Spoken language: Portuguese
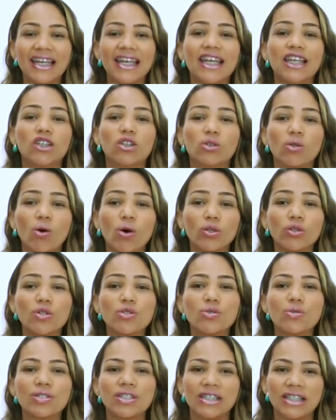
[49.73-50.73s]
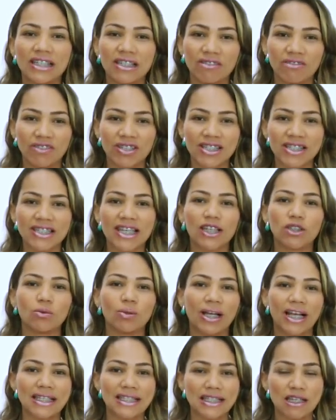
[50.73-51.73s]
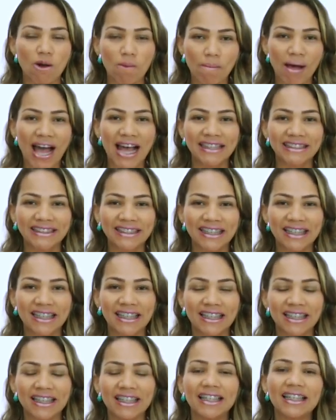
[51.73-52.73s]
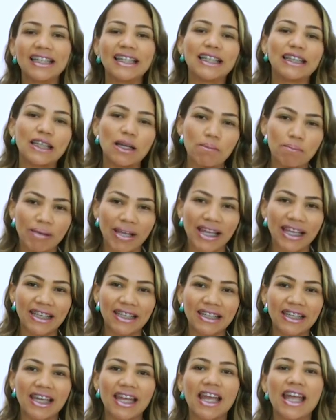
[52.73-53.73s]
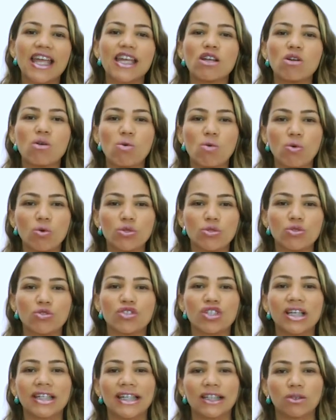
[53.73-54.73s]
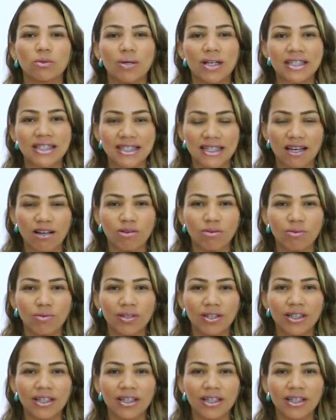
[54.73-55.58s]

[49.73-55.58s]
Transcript: em todos os níveis da educação básica e também em cursos de graduação